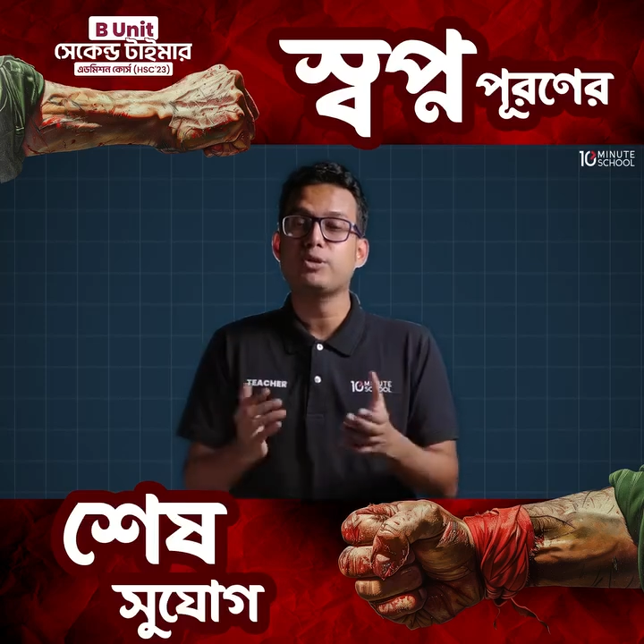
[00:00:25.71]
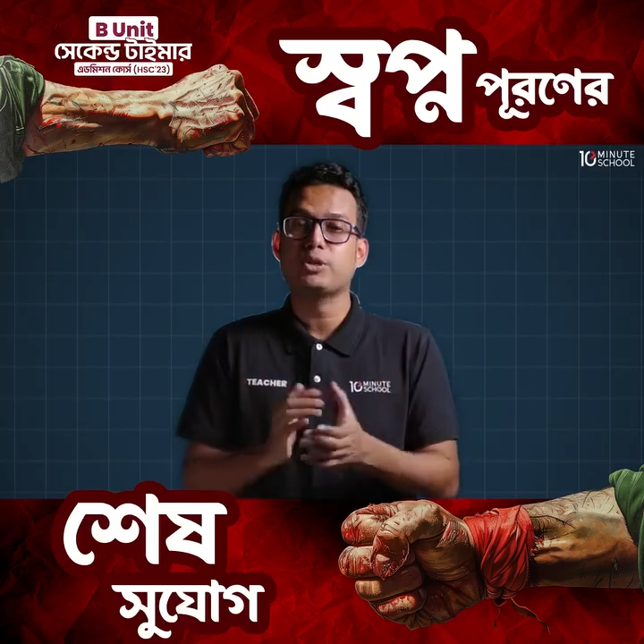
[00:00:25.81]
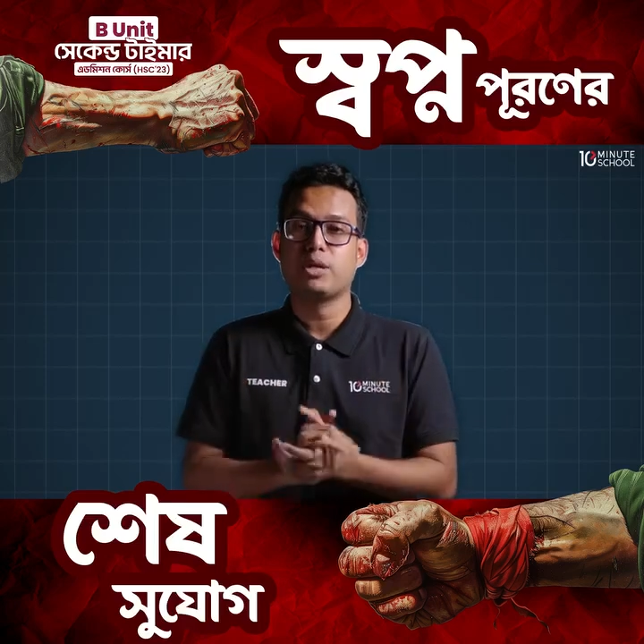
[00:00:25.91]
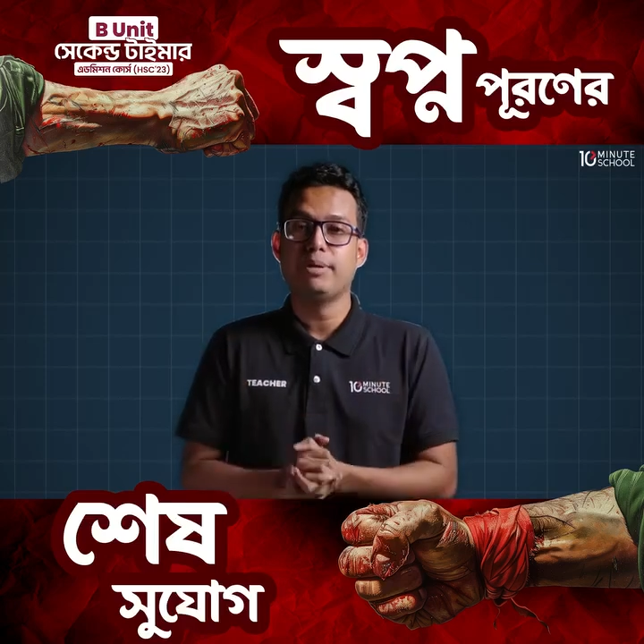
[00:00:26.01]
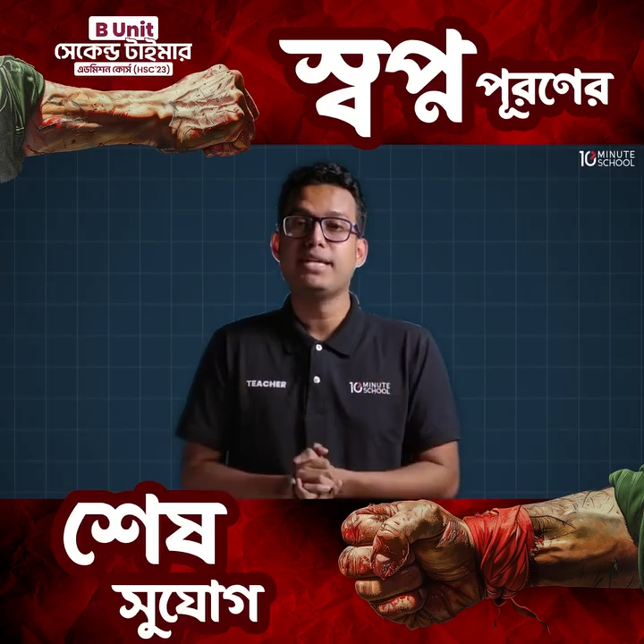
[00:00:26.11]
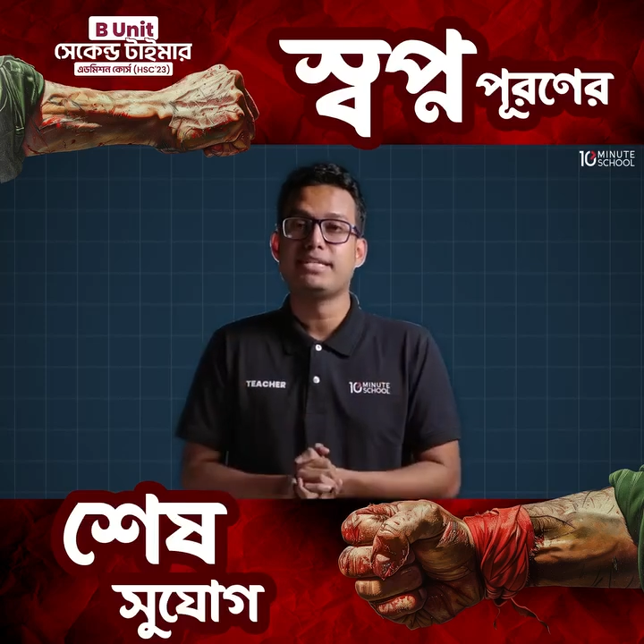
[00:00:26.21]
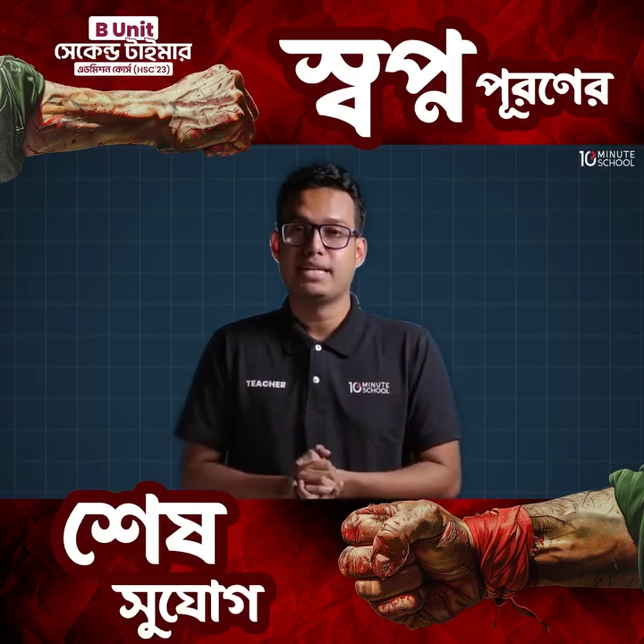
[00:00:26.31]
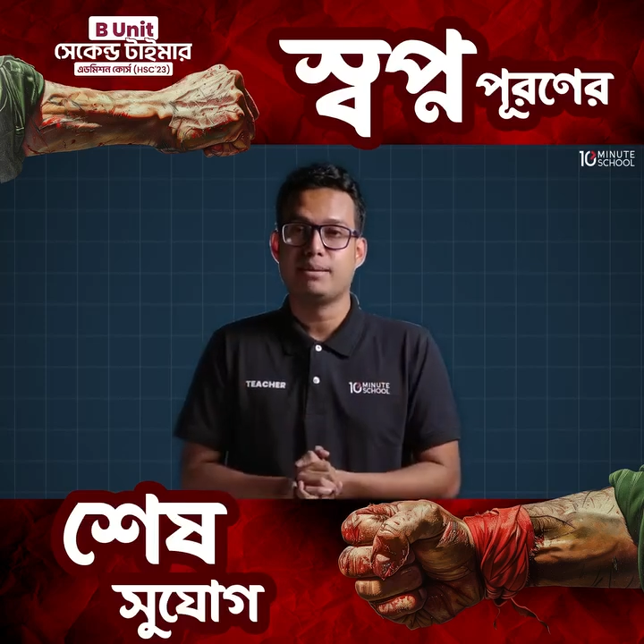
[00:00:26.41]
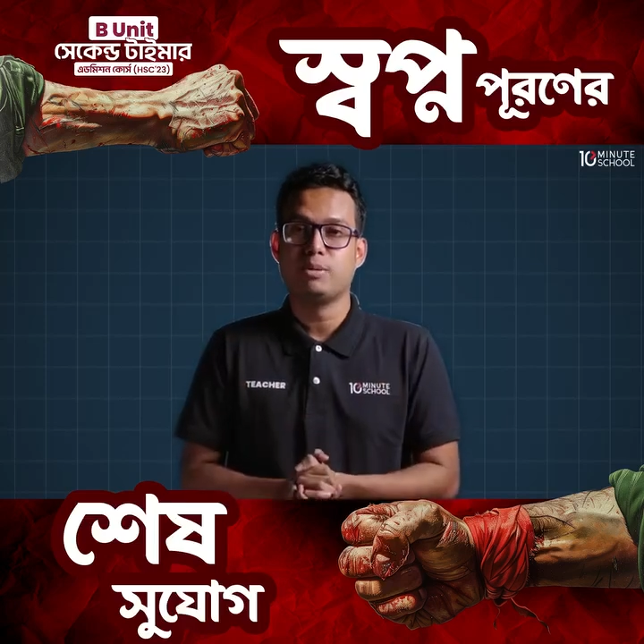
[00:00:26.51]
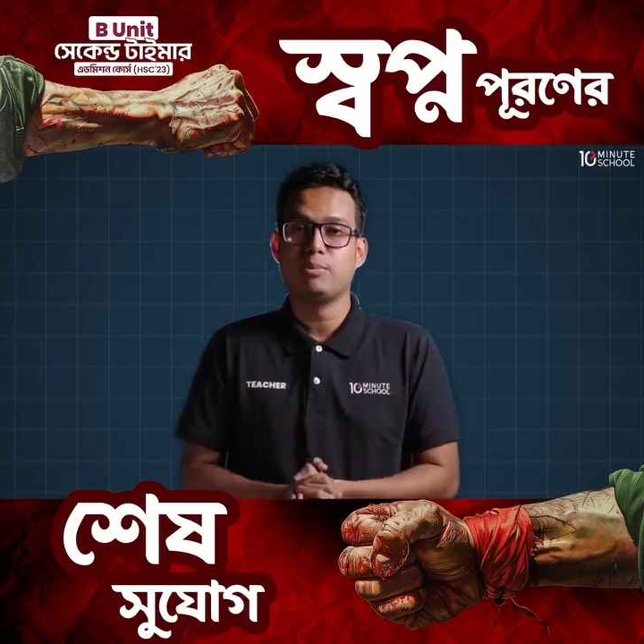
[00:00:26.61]
কি করতে হবে
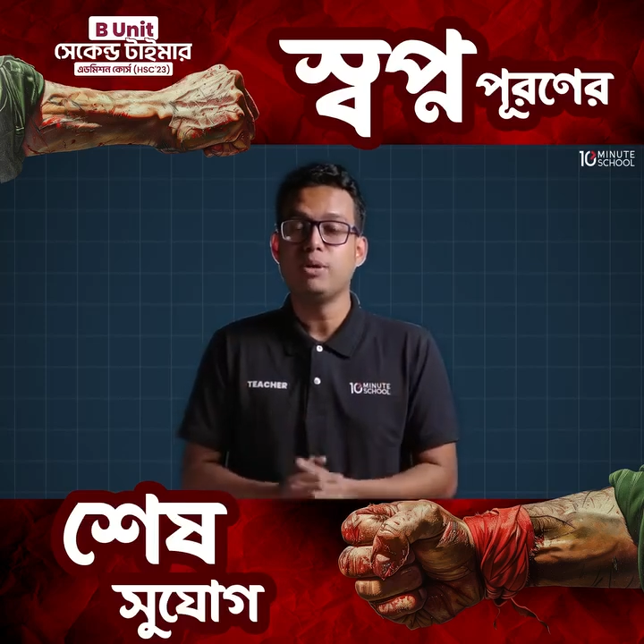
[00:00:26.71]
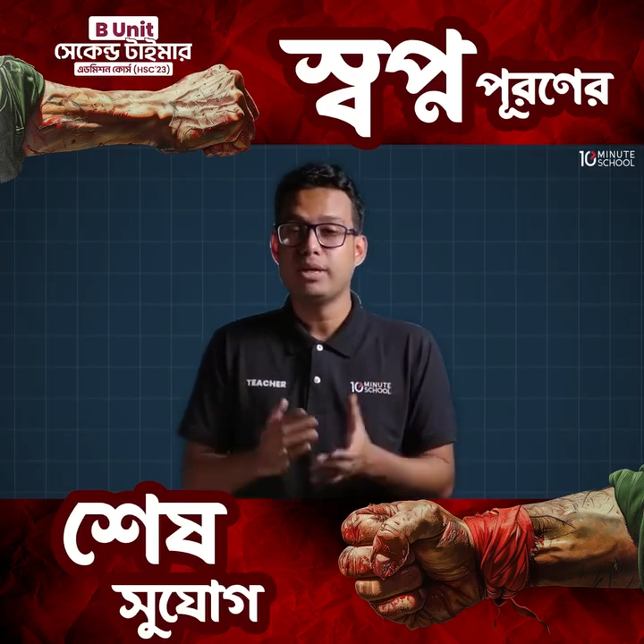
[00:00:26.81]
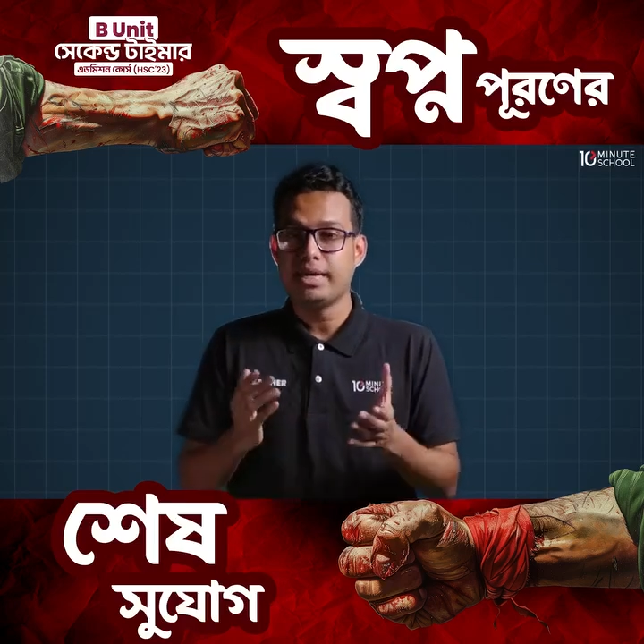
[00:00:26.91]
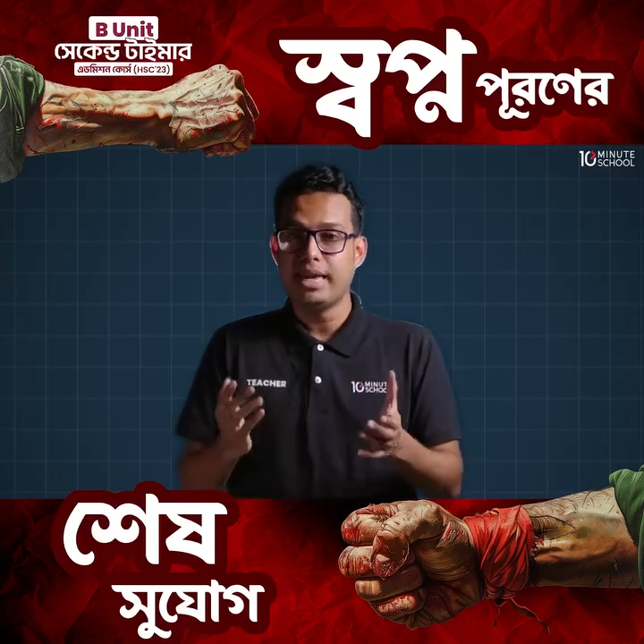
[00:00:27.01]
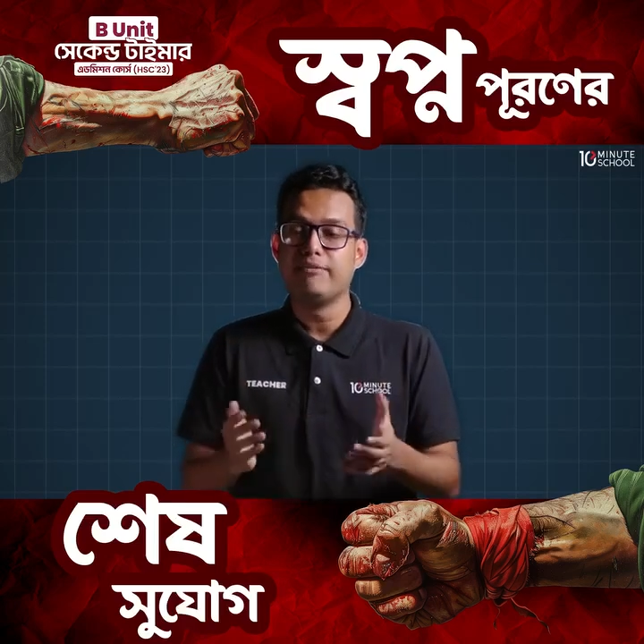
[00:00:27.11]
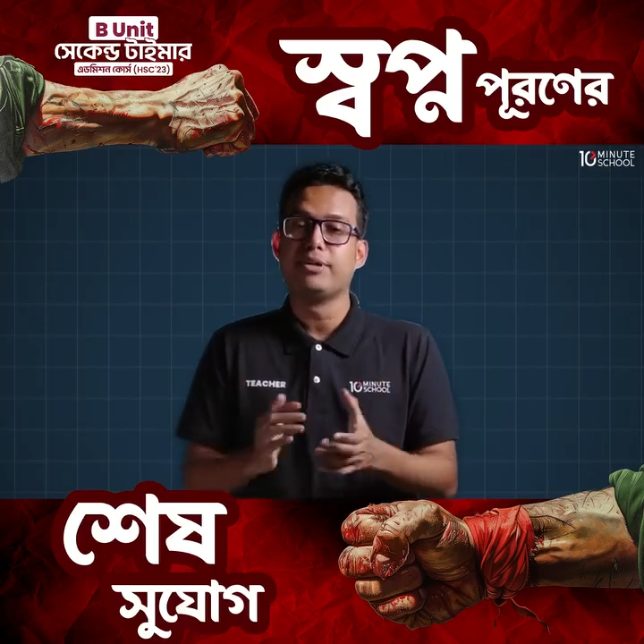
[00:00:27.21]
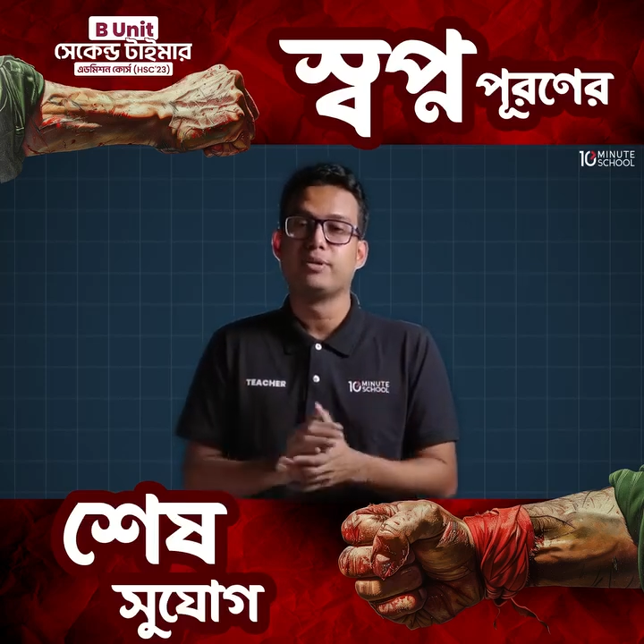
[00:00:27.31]
সেটাই বলবো এই